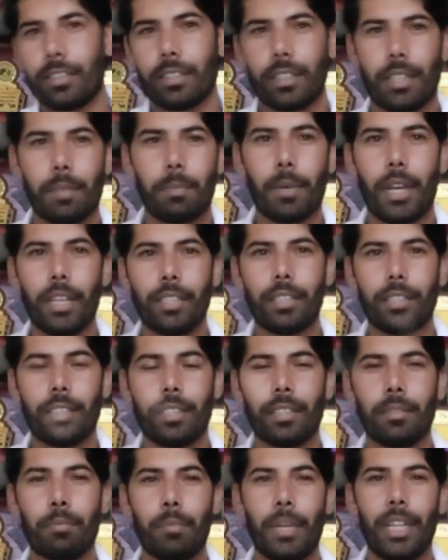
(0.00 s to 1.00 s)
के पास
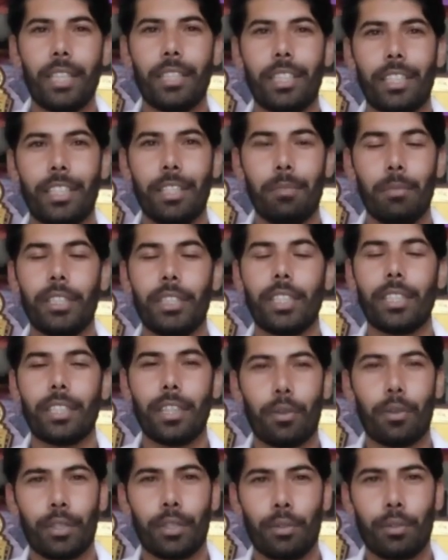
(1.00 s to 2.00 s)
बैठते थे मित्रता
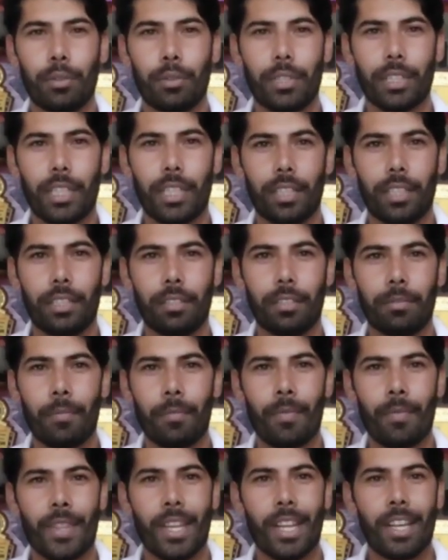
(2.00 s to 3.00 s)
हो गई थी उनके साथ अच्छा
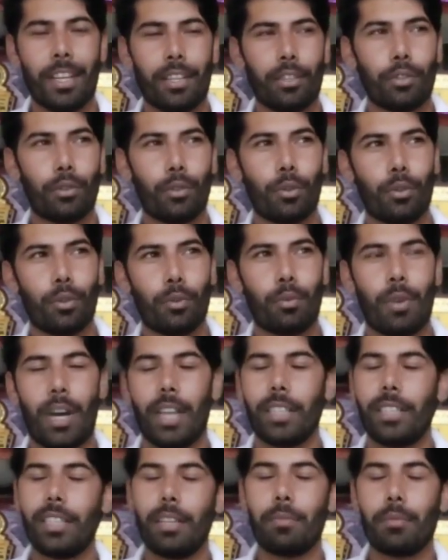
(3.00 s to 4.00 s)
अच्छा तो
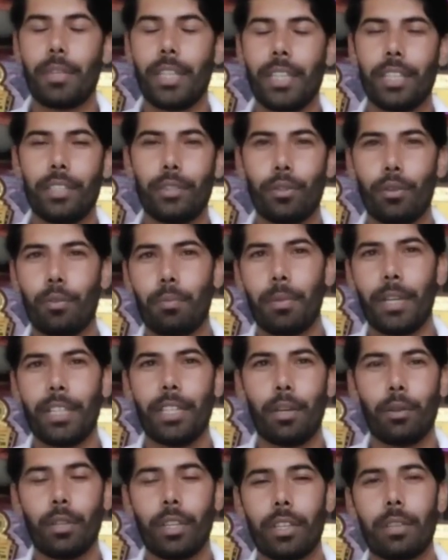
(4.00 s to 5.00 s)
वहाँ से हमने ये शौक
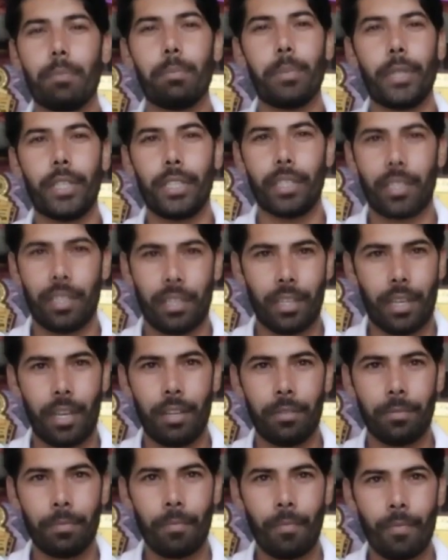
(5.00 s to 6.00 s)
पैदा हुआ था कंपटीशन का
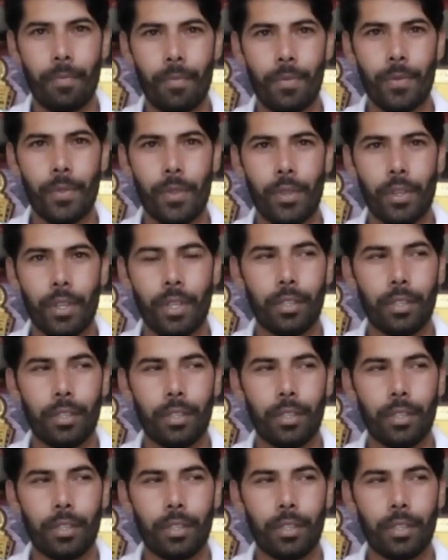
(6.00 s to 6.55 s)
जी जी